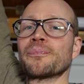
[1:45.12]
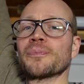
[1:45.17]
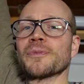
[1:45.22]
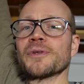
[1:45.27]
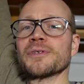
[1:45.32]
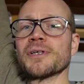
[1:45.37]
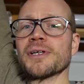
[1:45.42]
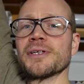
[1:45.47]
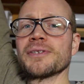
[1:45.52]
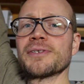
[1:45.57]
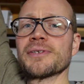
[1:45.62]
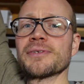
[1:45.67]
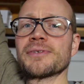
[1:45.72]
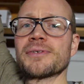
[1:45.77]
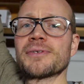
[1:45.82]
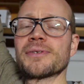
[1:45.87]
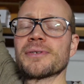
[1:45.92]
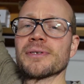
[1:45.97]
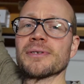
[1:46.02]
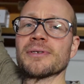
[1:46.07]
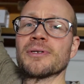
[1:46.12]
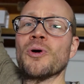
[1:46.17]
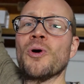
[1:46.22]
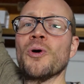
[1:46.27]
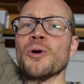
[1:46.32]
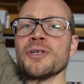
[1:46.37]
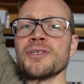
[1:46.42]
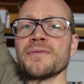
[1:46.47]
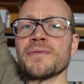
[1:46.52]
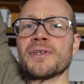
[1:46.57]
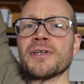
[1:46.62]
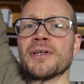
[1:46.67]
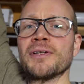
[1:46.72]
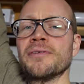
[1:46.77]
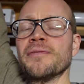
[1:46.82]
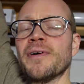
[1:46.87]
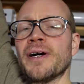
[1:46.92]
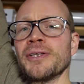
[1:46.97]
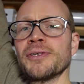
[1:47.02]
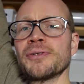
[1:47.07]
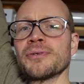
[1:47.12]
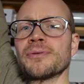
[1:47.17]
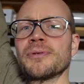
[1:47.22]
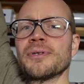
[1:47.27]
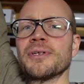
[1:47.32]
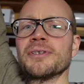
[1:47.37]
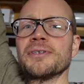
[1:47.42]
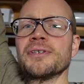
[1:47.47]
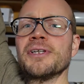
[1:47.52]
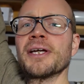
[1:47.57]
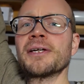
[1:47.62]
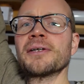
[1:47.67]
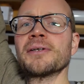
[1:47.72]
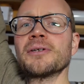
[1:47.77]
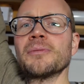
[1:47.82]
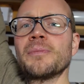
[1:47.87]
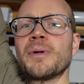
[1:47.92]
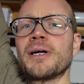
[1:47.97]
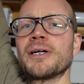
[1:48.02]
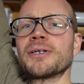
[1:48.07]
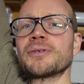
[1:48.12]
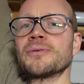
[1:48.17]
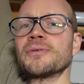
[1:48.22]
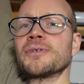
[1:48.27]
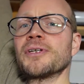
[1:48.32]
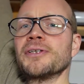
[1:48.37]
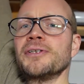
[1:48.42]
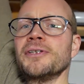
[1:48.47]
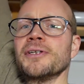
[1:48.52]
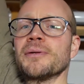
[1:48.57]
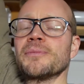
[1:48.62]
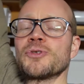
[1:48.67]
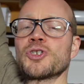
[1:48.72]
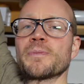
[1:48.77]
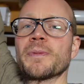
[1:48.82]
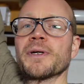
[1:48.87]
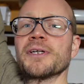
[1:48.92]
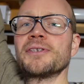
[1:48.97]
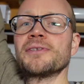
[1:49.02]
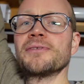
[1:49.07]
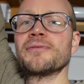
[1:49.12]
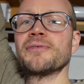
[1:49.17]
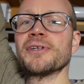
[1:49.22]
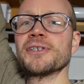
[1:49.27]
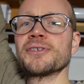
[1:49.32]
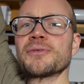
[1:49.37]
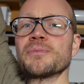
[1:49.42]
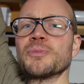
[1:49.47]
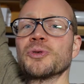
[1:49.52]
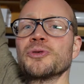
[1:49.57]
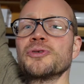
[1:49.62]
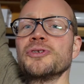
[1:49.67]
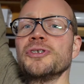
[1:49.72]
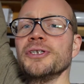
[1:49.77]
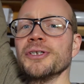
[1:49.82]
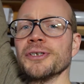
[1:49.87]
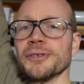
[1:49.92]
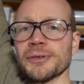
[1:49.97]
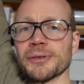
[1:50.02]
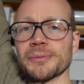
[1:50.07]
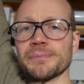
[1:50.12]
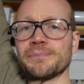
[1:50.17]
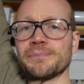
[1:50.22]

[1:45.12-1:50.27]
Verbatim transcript: Das heißt, das äh, Gehäuse wird an die Wand oder an die Decke gebracht und dann hier entsprechend fest montiert.